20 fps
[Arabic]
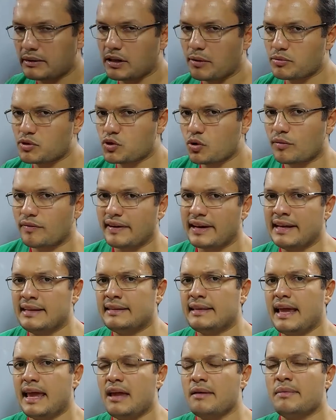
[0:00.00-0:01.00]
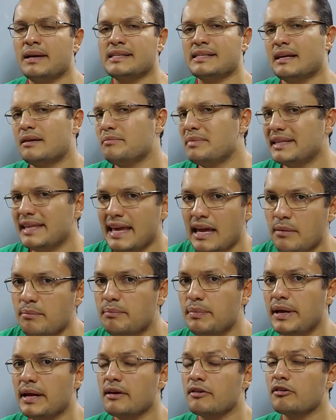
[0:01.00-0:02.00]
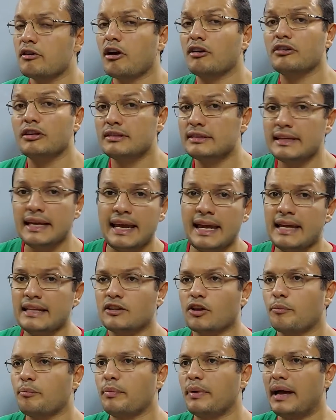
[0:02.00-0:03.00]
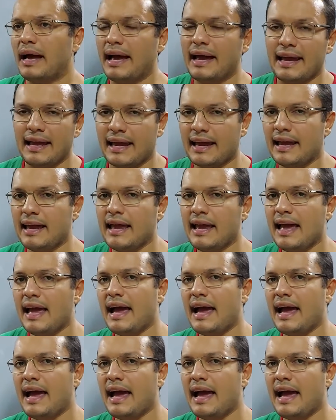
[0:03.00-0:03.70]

طب ظروفك انت ايه مثلا بتحب ايه رياضه ايه طب إيه